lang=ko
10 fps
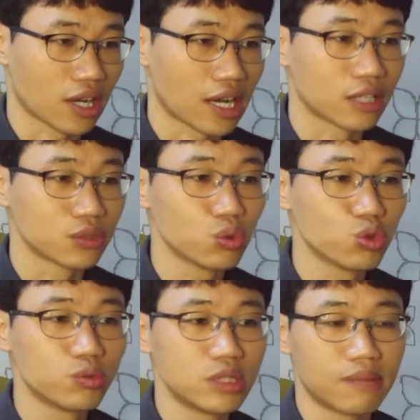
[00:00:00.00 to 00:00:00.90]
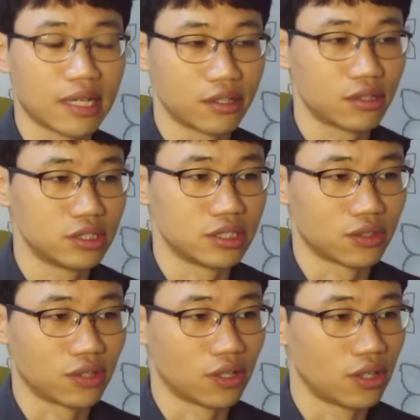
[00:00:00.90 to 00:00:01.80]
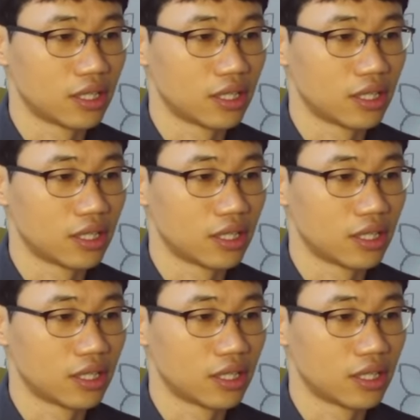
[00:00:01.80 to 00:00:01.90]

강조 구문이 만들어지는 거예요.